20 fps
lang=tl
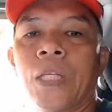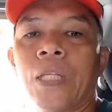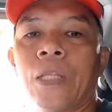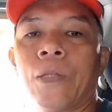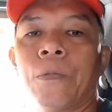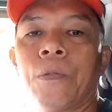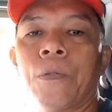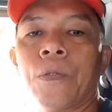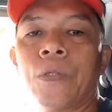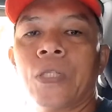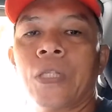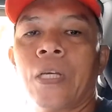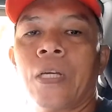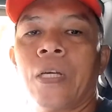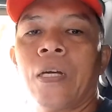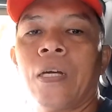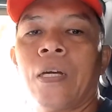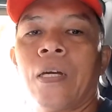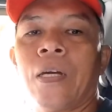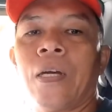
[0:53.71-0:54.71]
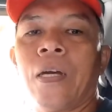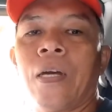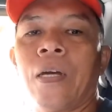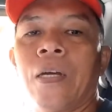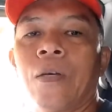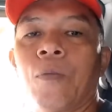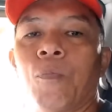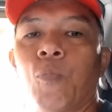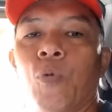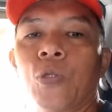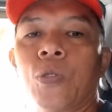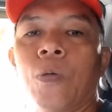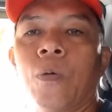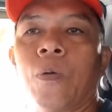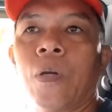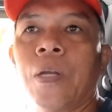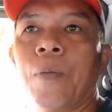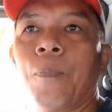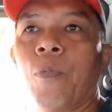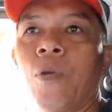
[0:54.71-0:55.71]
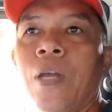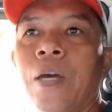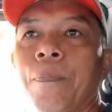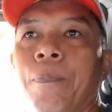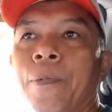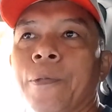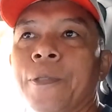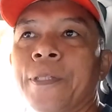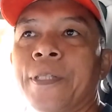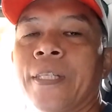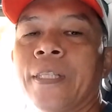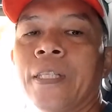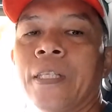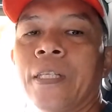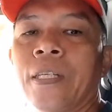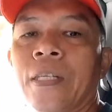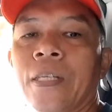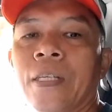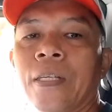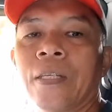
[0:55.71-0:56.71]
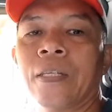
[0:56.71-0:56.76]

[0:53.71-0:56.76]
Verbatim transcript: dito sa Pusok Lapu-Lapu City